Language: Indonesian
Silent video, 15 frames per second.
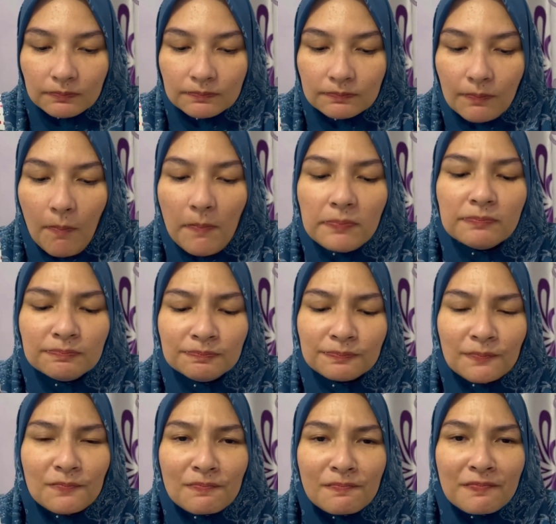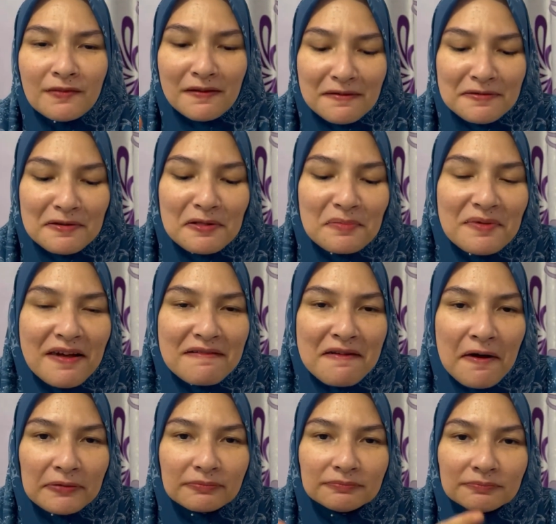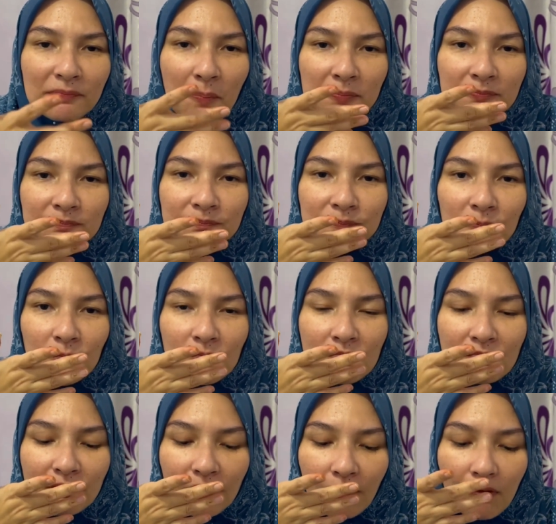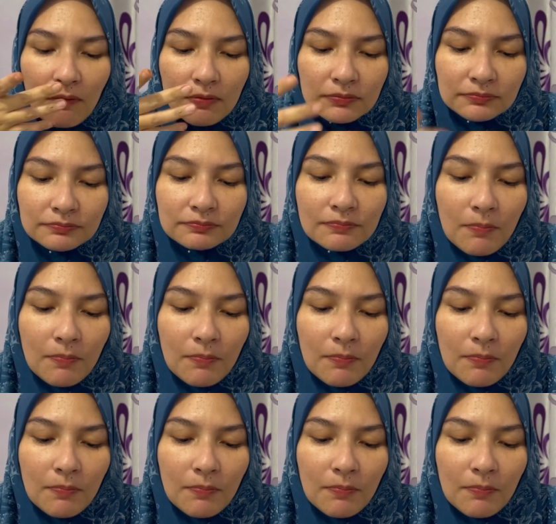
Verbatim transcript: hmm ini lebih enak hmm hmm